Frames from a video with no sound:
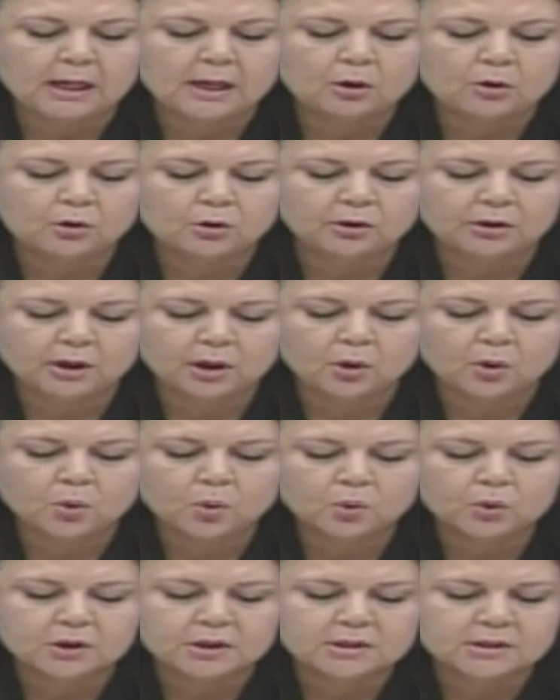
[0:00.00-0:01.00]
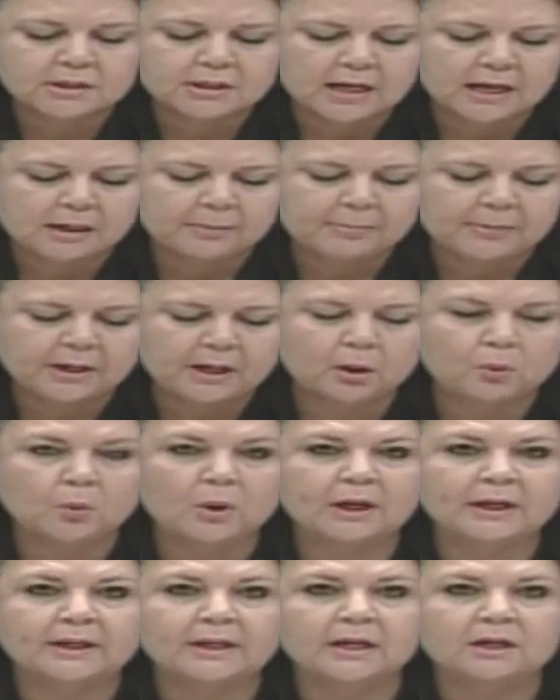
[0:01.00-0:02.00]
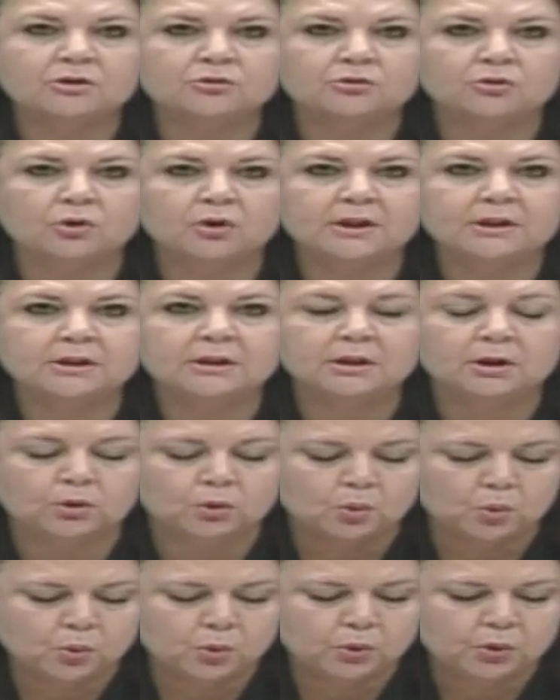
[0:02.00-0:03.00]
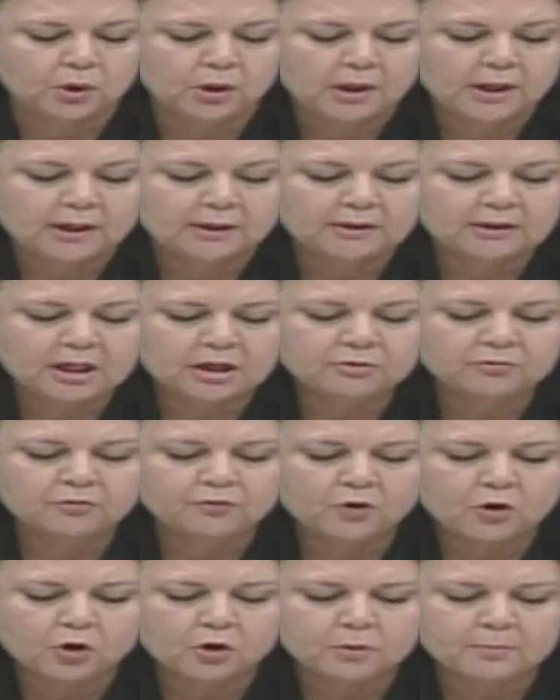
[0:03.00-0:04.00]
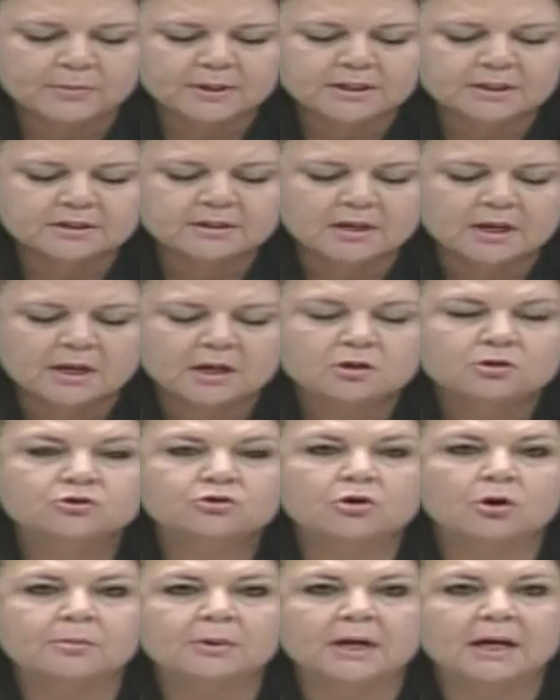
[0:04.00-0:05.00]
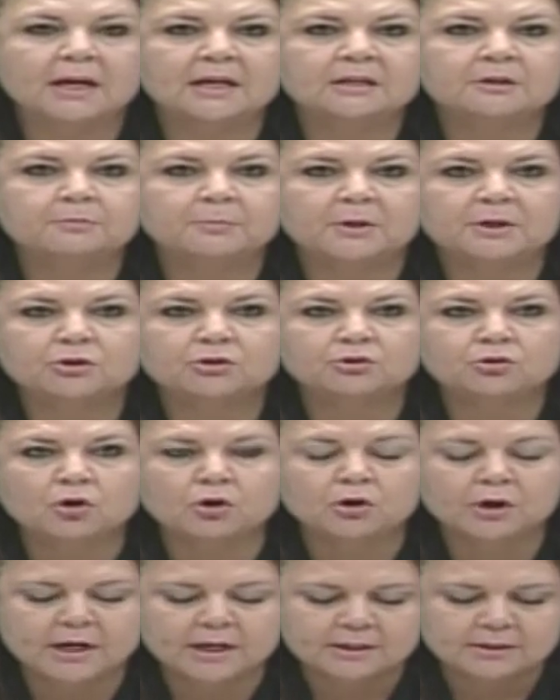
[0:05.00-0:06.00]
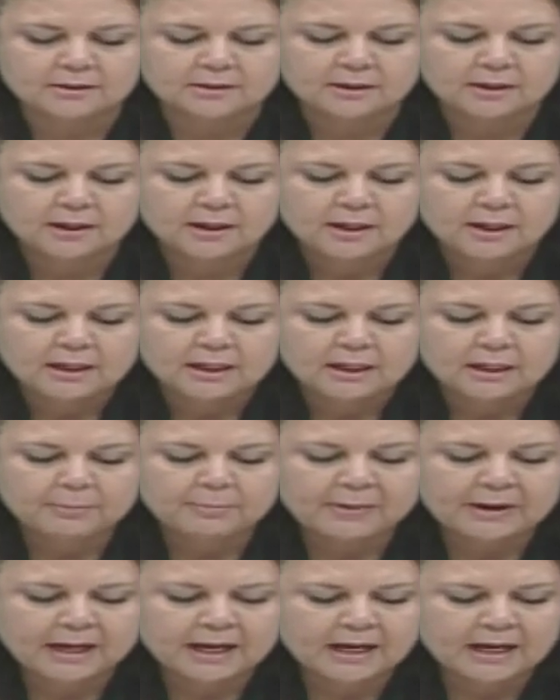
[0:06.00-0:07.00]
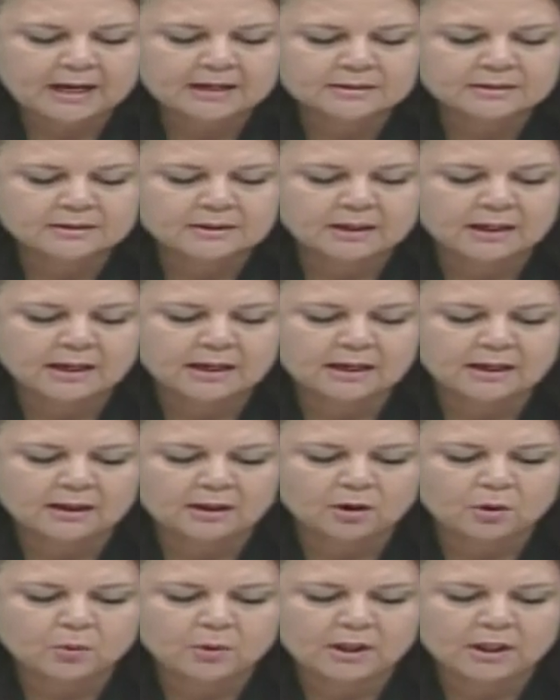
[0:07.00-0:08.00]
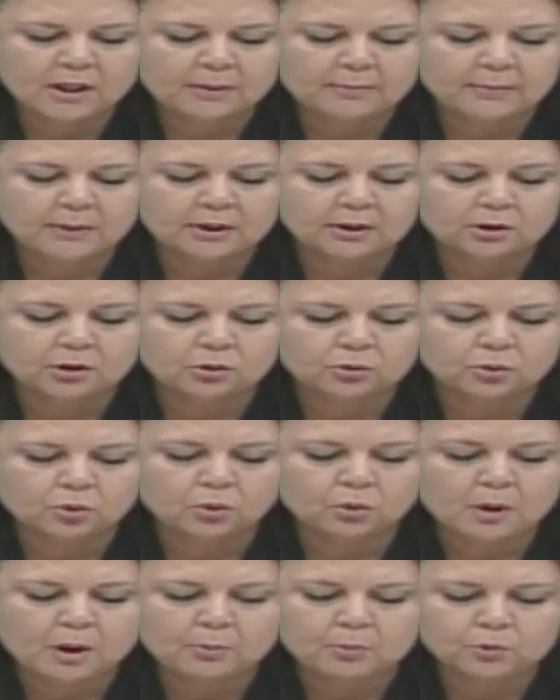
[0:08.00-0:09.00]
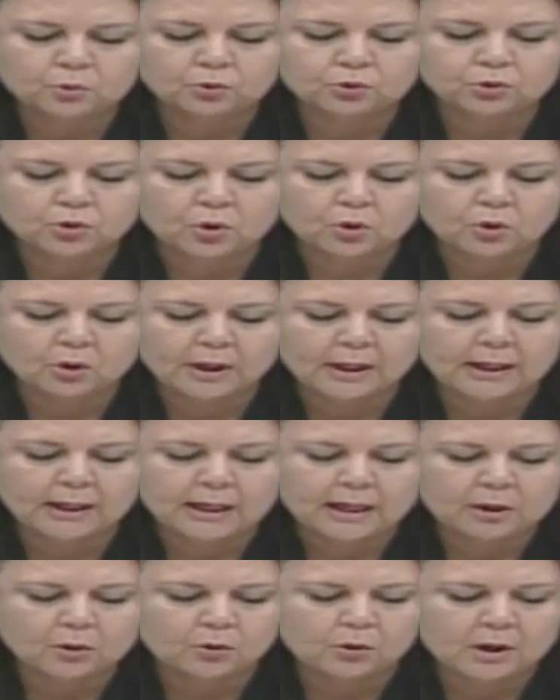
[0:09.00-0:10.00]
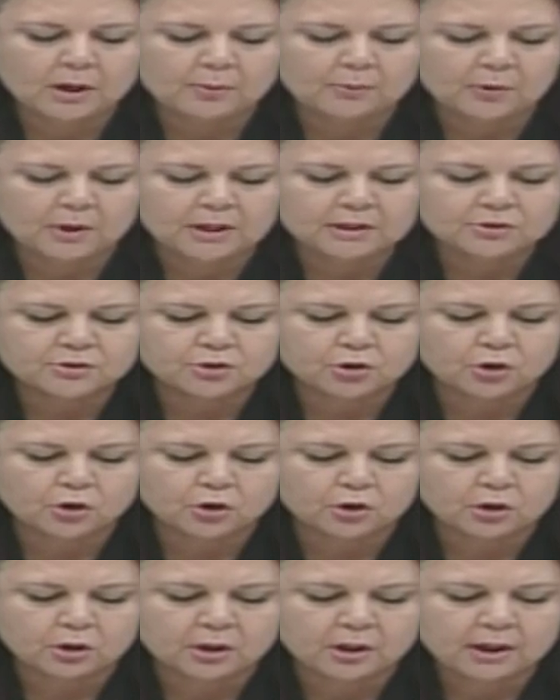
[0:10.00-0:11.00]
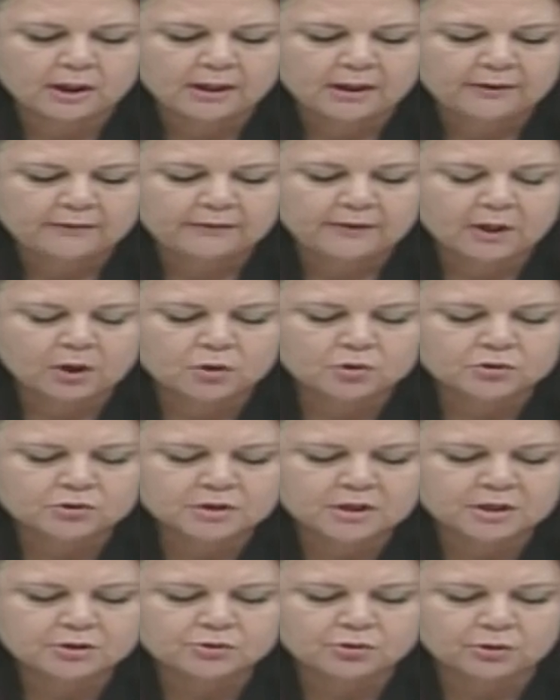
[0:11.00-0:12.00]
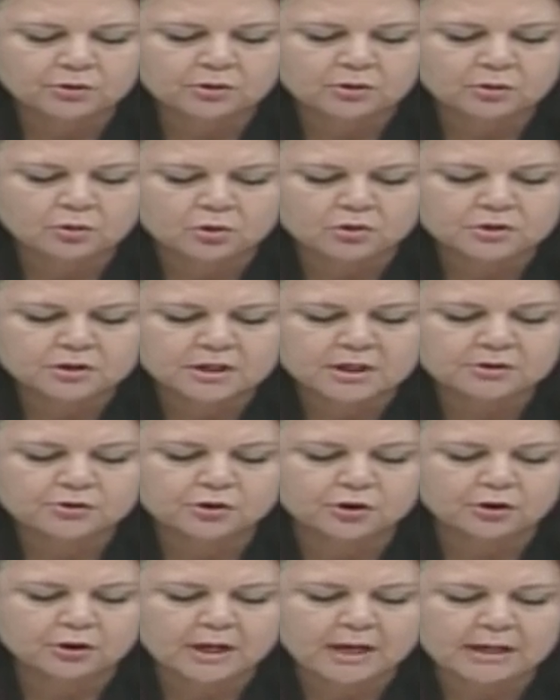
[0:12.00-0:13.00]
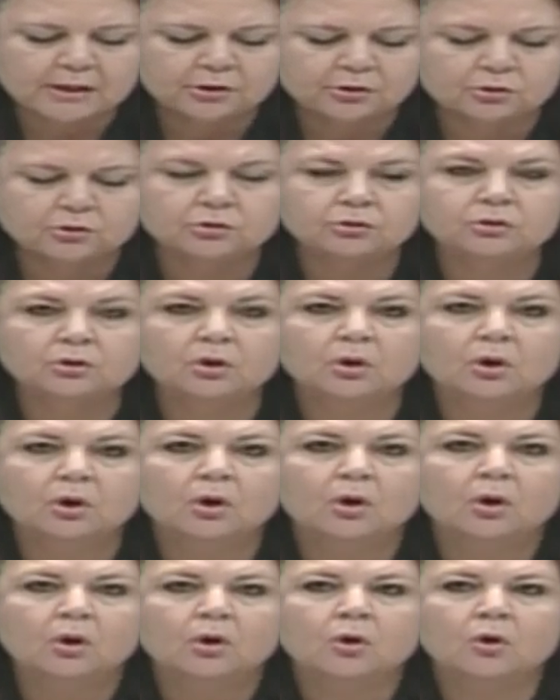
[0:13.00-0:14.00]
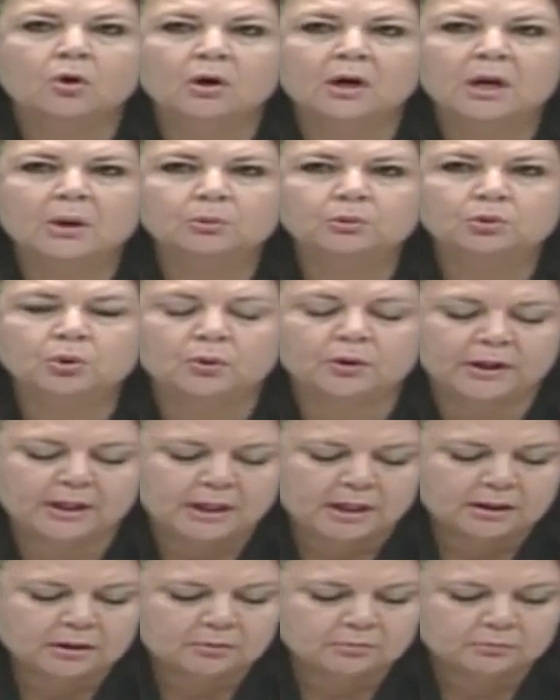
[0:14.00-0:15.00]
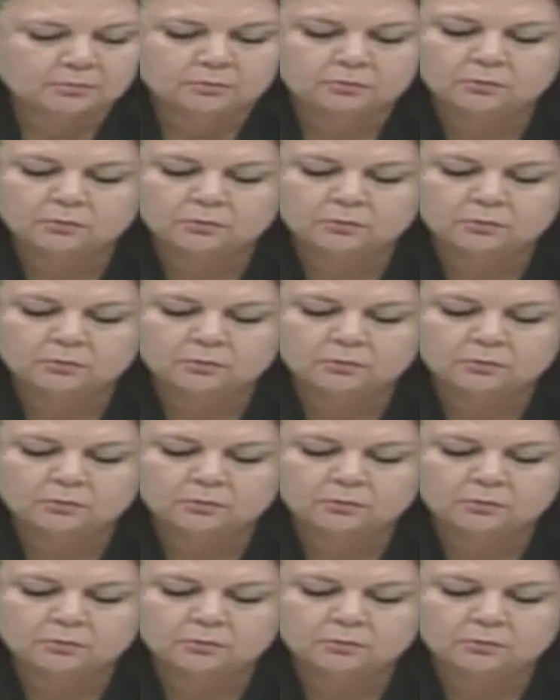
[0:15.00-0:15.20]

de la orden judicial para cualquier solicitud de informes sobre las personas y para castigar adecuadamente todo abuso en la colaboración de concesionarios con la autoridad.